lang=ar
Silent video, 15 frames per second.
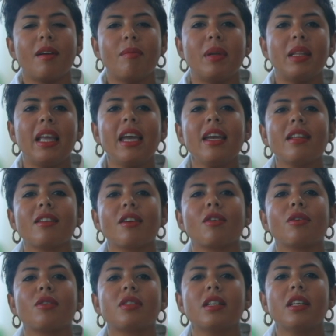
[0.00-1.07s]
بدايه
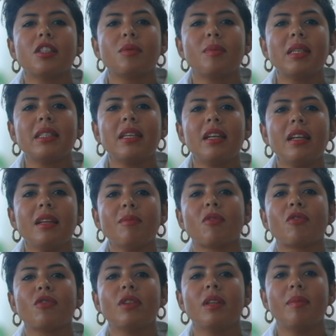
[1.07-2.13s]
الكورساج مثلا
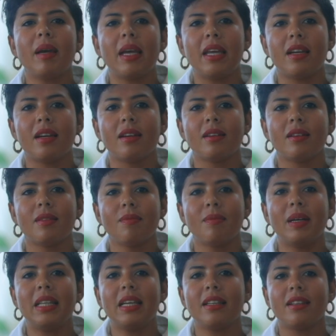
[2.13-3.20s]
المفروض تبقى هنا
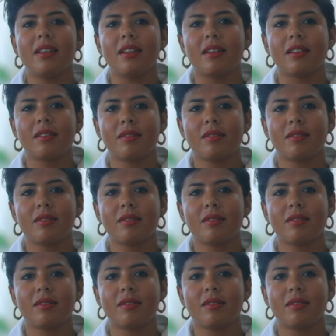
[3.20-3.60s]
بدات هنا